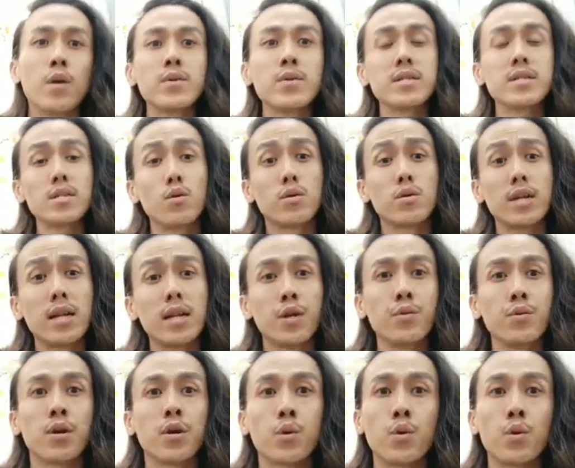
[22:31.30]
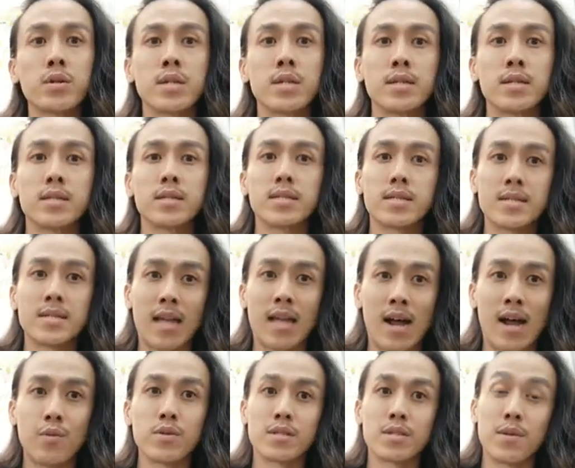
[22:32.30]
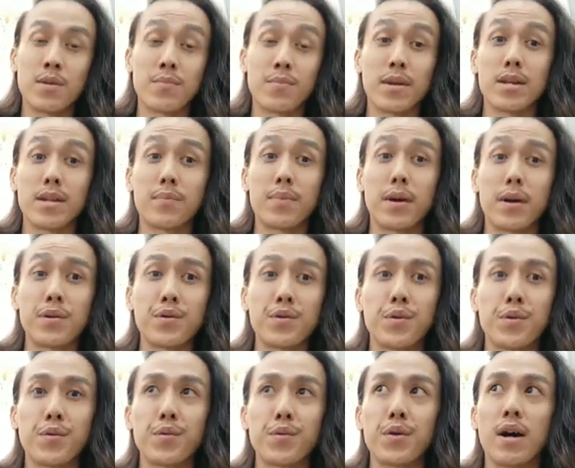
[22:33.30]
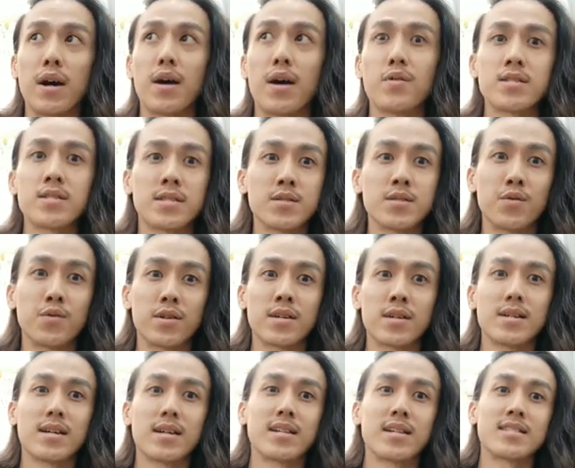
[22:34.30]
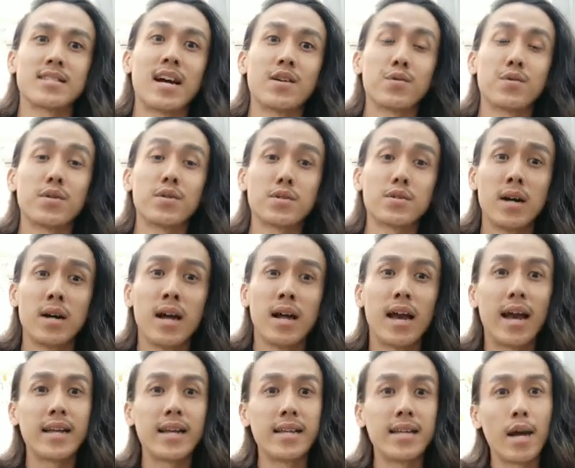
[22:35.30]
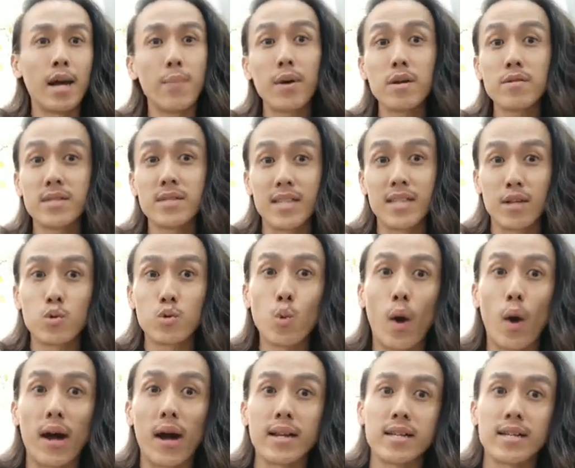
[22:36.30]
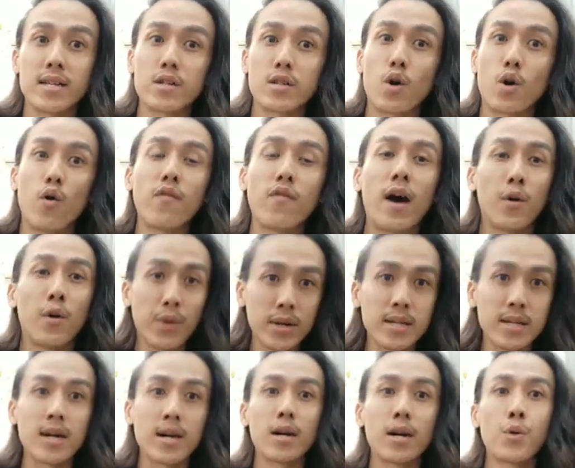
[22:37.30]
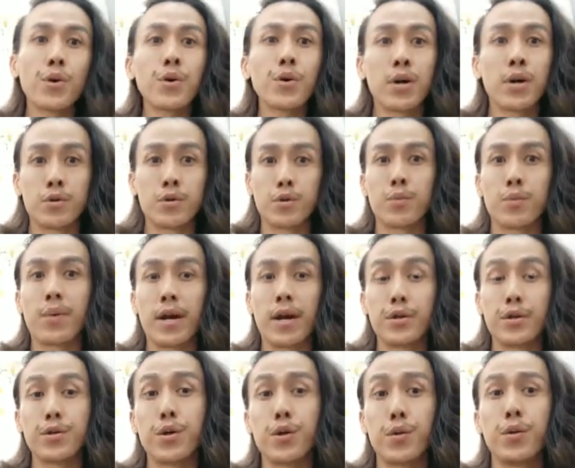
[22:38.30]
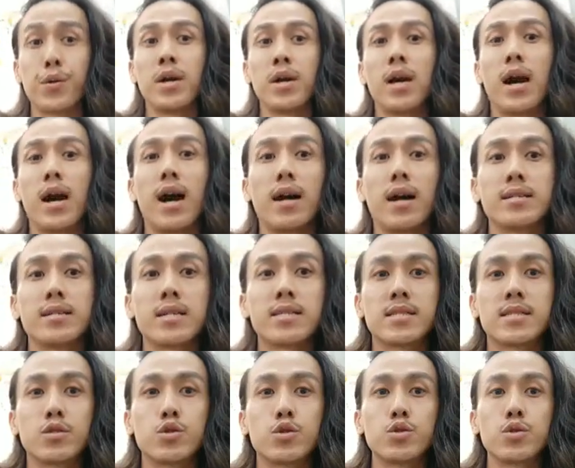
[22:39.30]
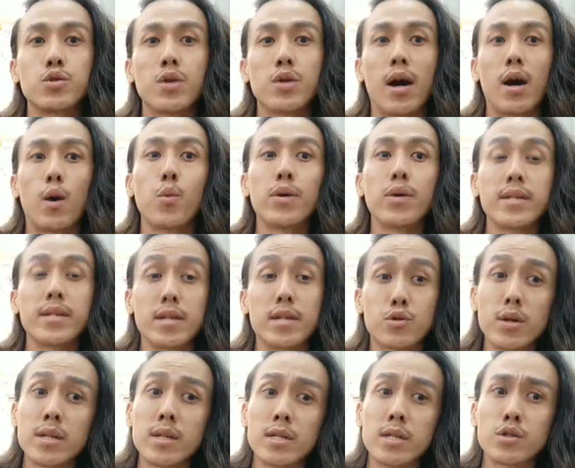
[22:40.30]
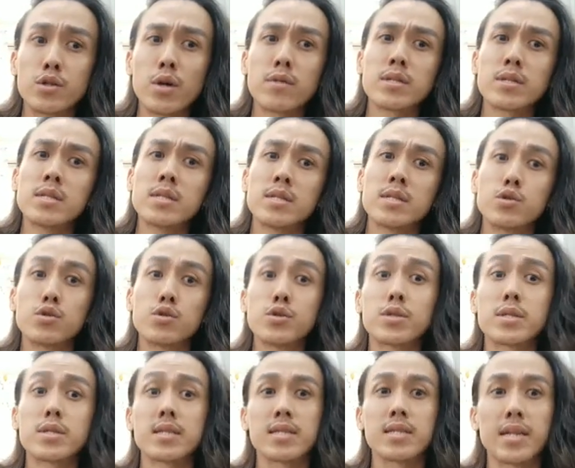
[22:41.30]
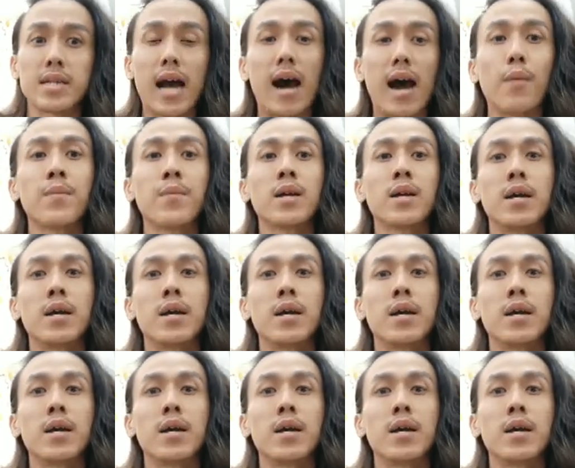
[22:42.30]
因为其实我在留的过程，其实当然我身边的朋友啊，或者是我的家人都会说：“哎，你要不要剪短你的头发？”会的，会有很多朋友啊这样子去啊问你，所以你就要自己去思考，